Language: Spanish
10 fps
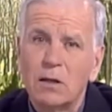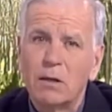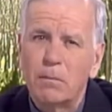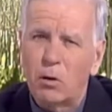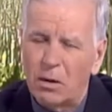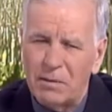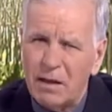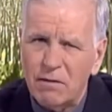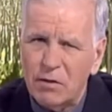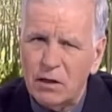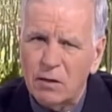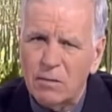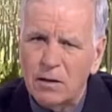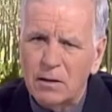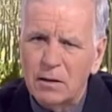pero la vida
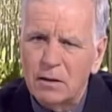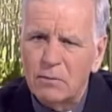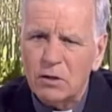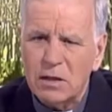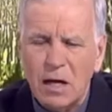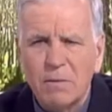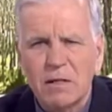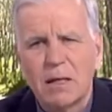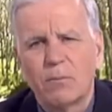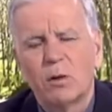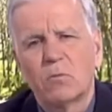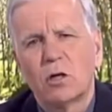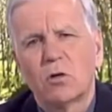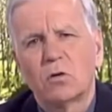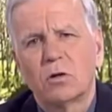definitiva, pues nada más que la podemos
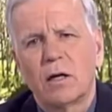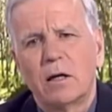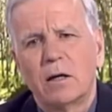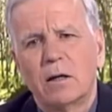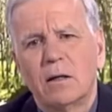encontrar en Él.